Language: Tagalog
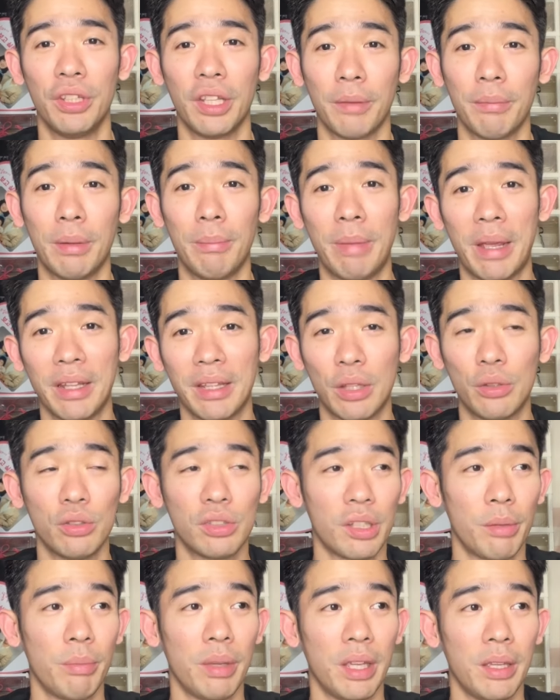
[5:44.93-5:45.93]
yung nagbebenta doon
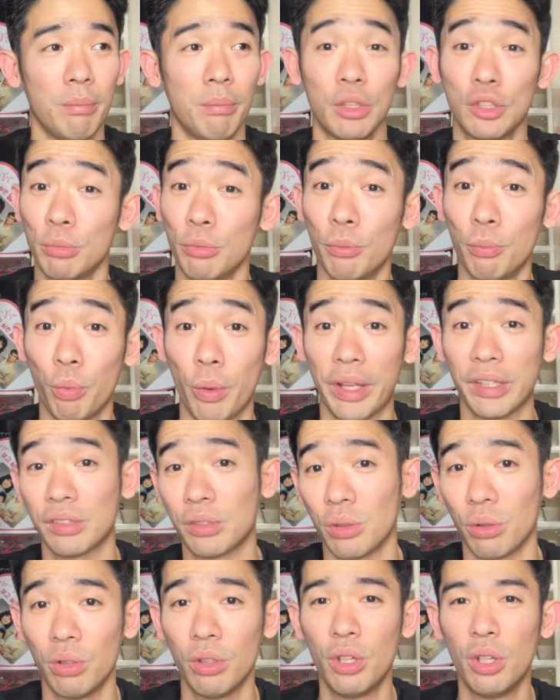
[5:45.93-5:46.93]
sa may mismong
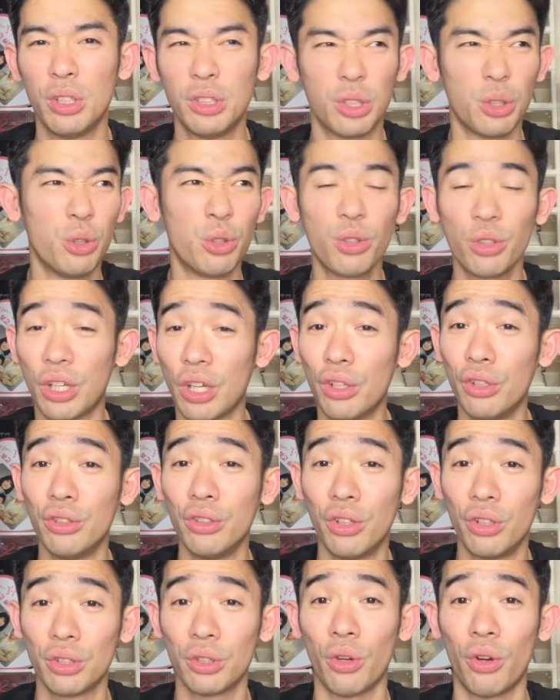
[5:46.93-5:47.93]
pwesto. Siguro ganun
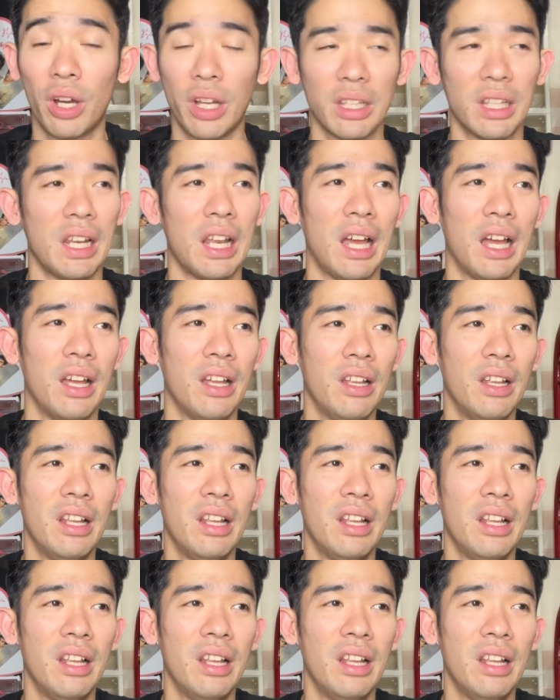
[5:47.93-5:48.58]
yung toka nila.